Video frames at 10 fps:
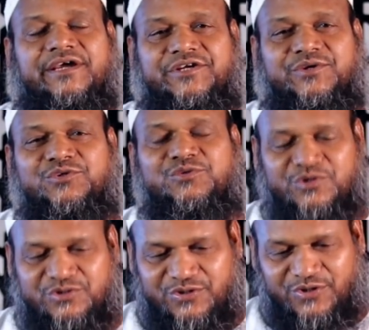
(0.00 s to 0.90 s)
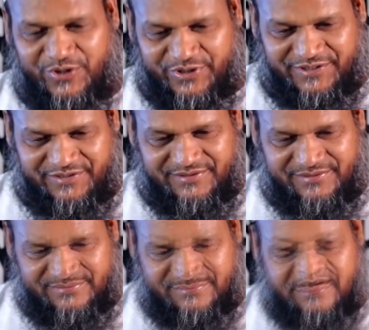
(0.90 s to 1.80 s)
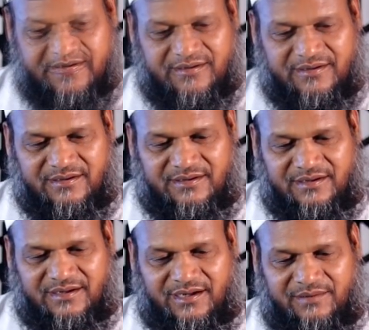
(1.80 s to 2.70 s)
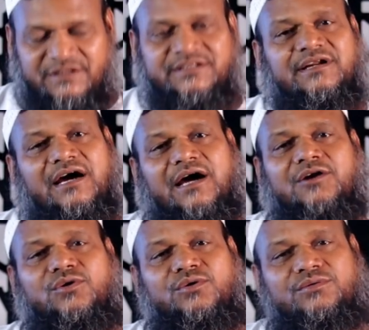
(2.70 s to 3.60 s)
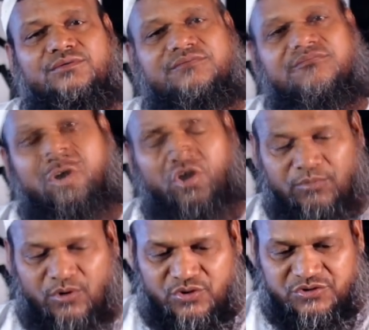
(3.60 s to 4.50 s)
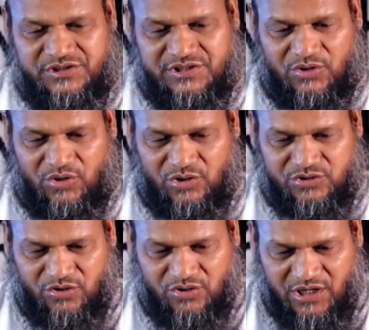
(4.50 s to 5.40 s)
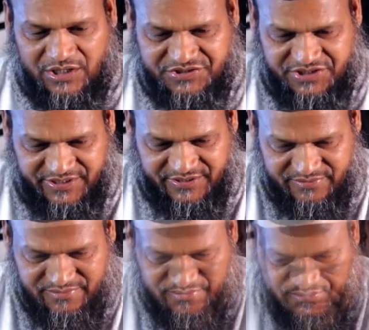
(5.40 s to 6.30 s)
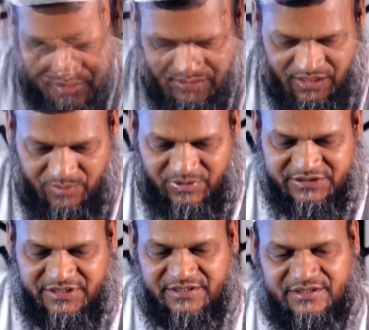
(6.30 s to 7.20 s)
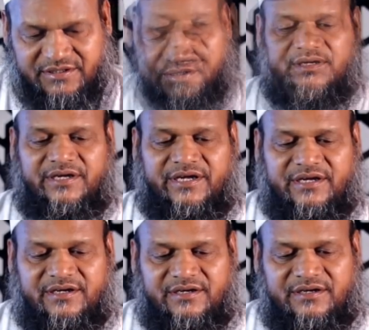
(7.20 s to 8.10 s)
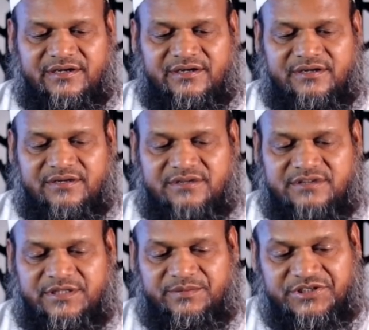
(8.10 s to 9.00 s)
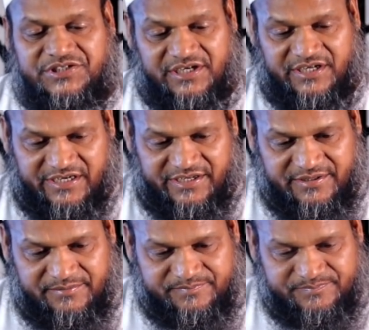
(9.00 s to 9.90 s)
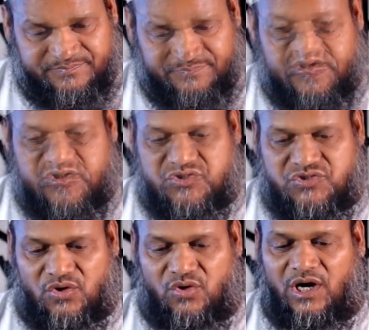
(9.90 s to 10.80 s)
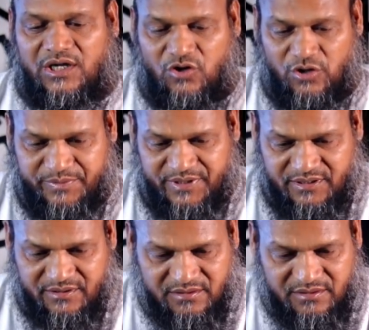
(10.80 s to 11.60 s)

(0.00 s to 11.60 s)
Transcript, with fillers: এটি উদ্বোধন হয় আমাদের আরও অবগতিতে হওয়া দরকার যে আমাদের এই টিভি চ্যানেলের স্লোগান হবে